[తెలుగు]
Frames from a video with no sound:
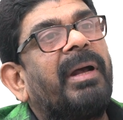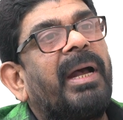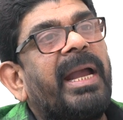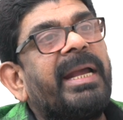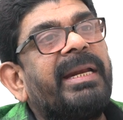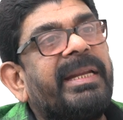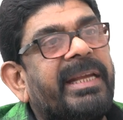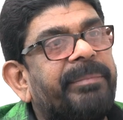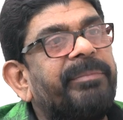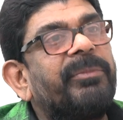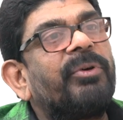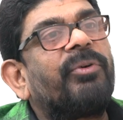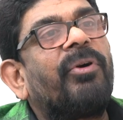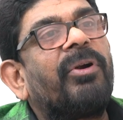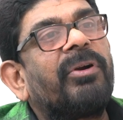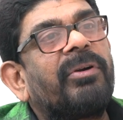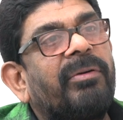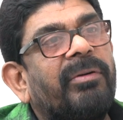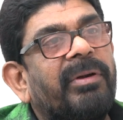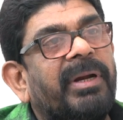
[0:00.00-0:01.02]
ఆయనకి ఎనిమిది
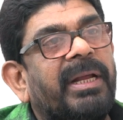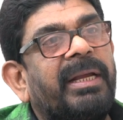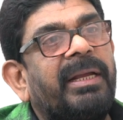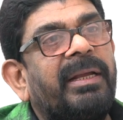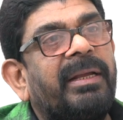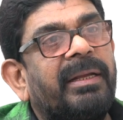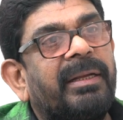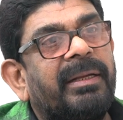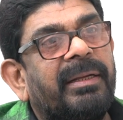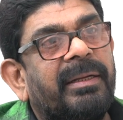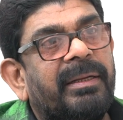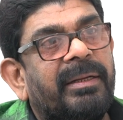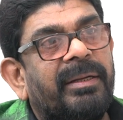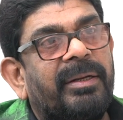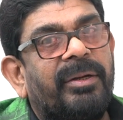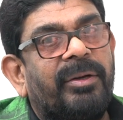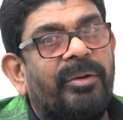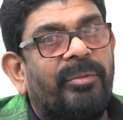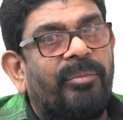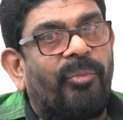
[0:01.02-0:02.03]
కోటలు ఉన్నాయి
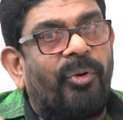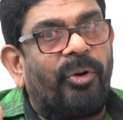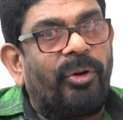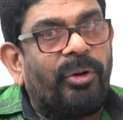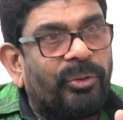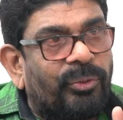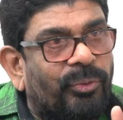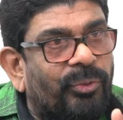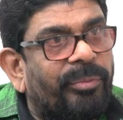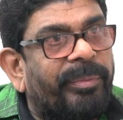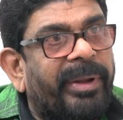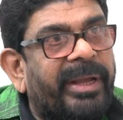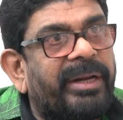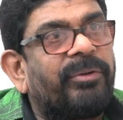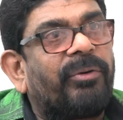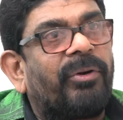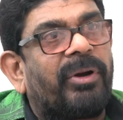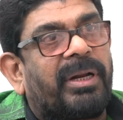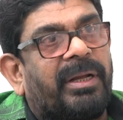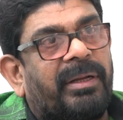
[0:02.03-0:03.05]
మొగల్తూరు మెయిన్
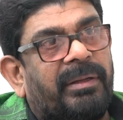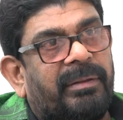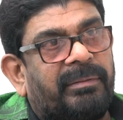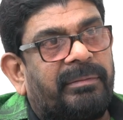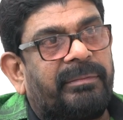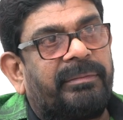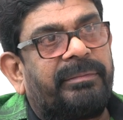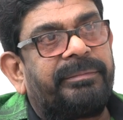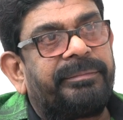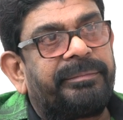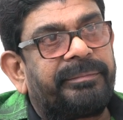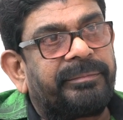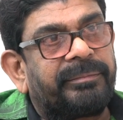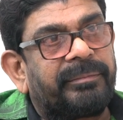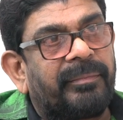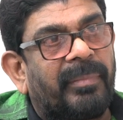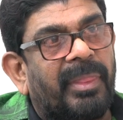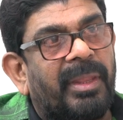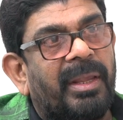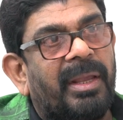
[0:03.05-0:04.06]
కోట
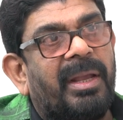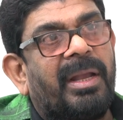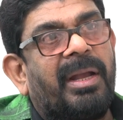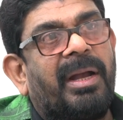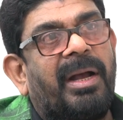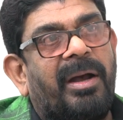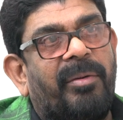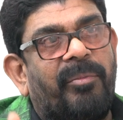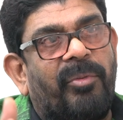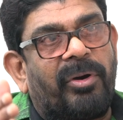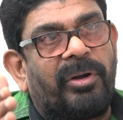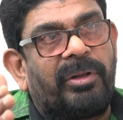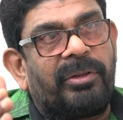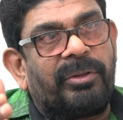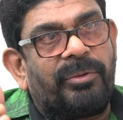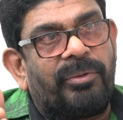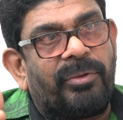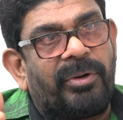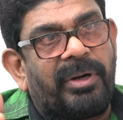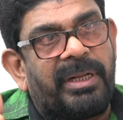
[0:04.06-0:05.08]
ఆ
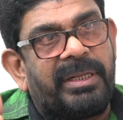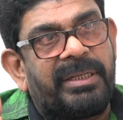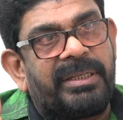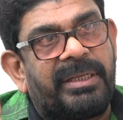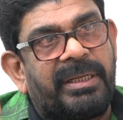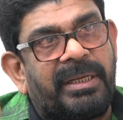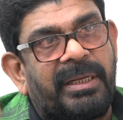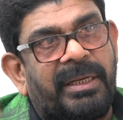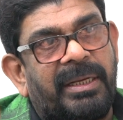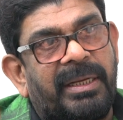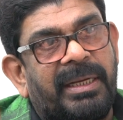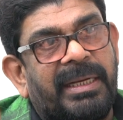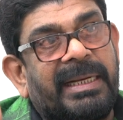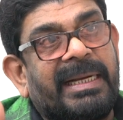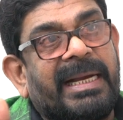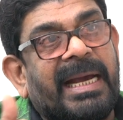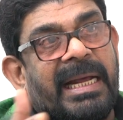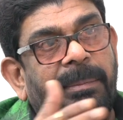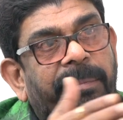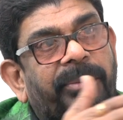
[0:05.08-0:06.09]
మొగల్తూరు నుంచి
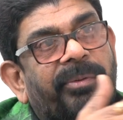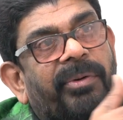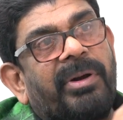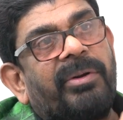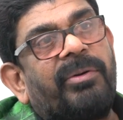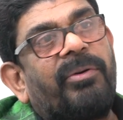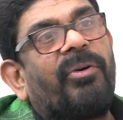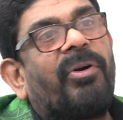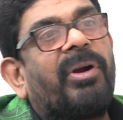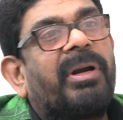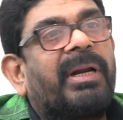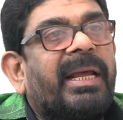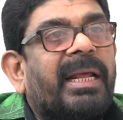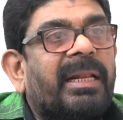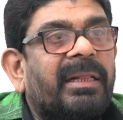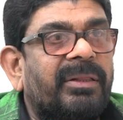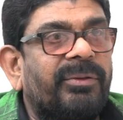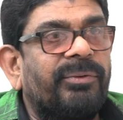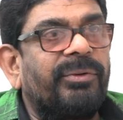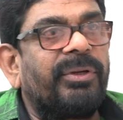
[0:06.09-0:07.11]
గణపవరం కోటకి
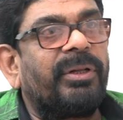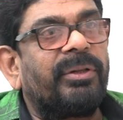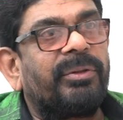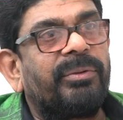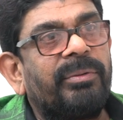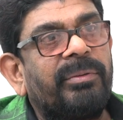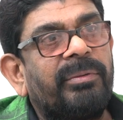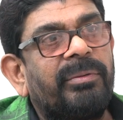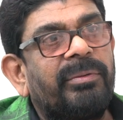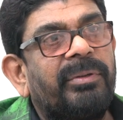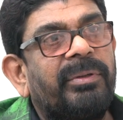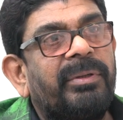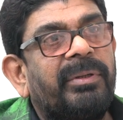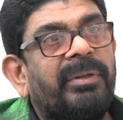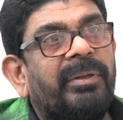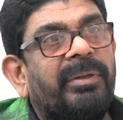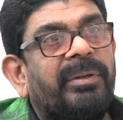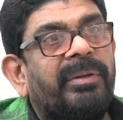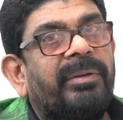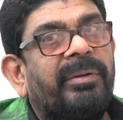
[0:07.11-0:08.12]
వెళ్తూ వెళ్తూ
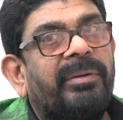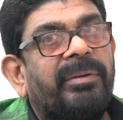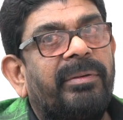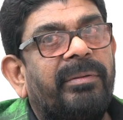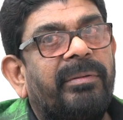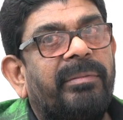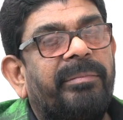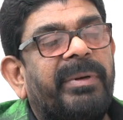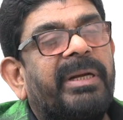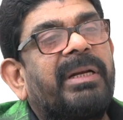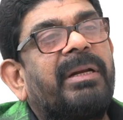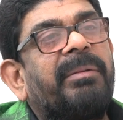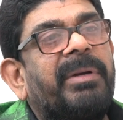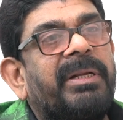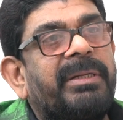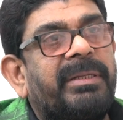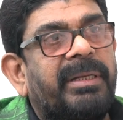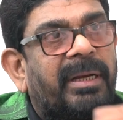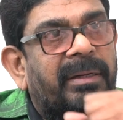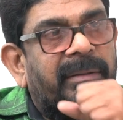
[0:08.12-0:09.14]
మిట్ట
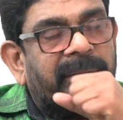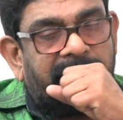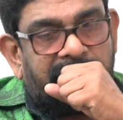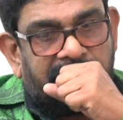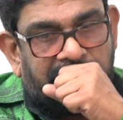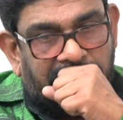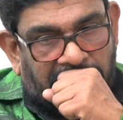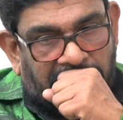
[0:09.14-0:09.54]
మధ్యాహ్నం